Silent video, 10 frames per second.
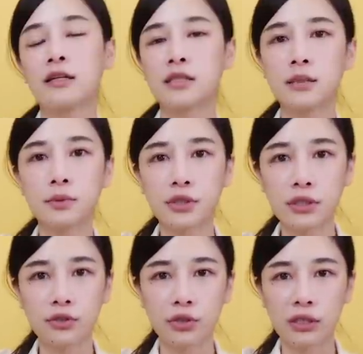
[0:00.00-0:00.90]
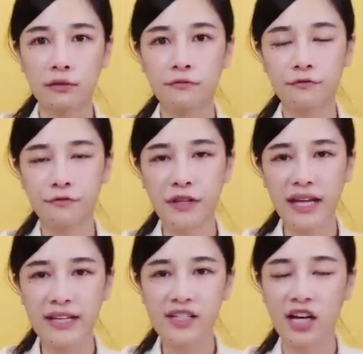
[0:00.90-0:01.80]
是不是觉得
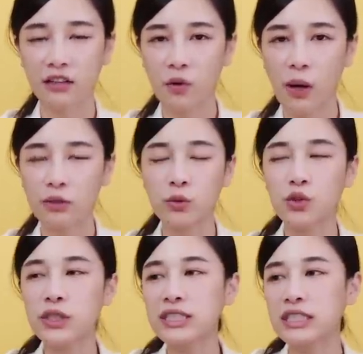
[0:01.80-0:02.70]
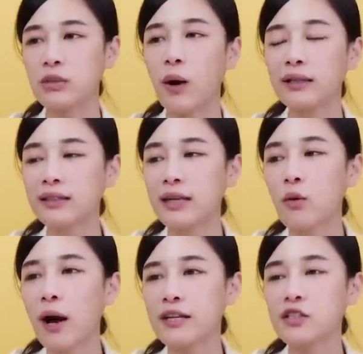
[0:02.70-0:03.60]
非常的划算？我觉得喜欢
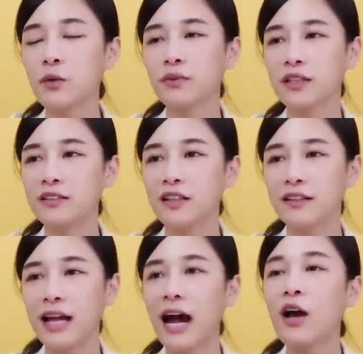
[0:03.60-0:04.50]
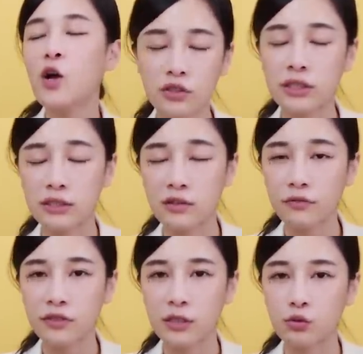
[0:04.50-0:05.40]
订外送的人呐，我觉得你是
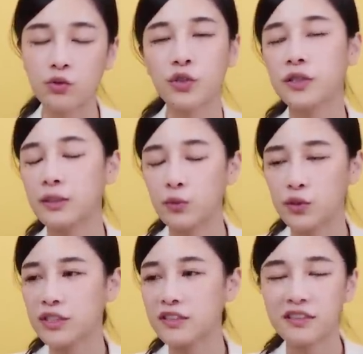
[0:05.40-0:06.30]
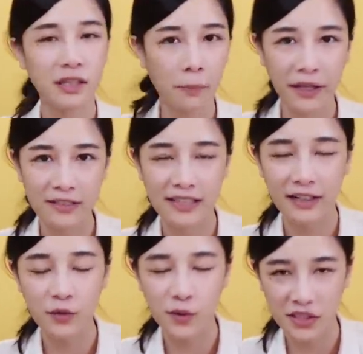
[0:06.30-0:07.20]
负责煮酒的人，我觉得真的是要办一张，
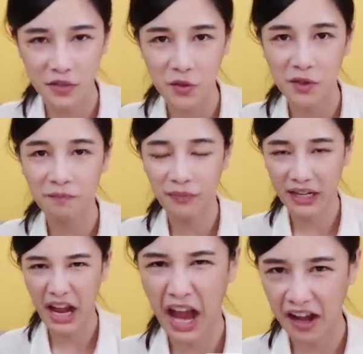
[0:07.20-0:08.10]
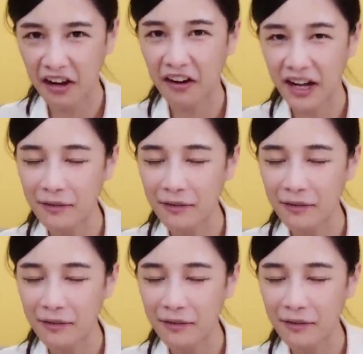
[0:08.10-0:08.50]
因为我真的觉得，OK